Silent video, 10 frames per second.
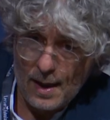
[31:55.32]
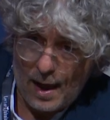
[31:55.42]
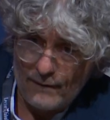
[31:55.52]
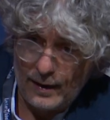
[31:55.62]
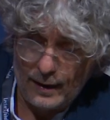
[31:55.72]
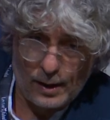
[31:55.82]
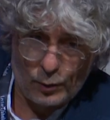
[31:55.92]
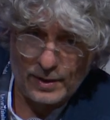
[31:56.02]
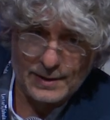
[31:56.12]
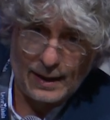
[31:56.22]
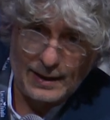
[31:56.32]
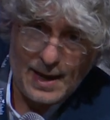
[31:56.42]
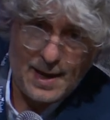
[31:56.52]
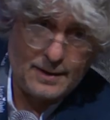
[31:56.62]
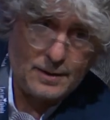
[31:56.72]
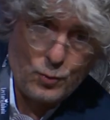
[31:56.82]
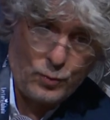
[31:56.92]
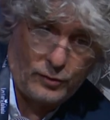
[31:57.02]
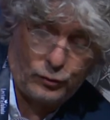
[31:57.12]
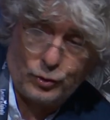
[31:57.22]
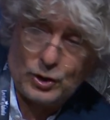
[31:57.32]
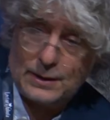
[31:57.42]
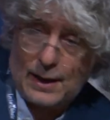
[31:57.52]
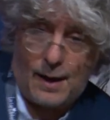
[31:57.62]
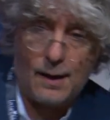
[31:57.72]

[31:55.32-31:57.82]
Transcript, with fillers: avere questa idea di una società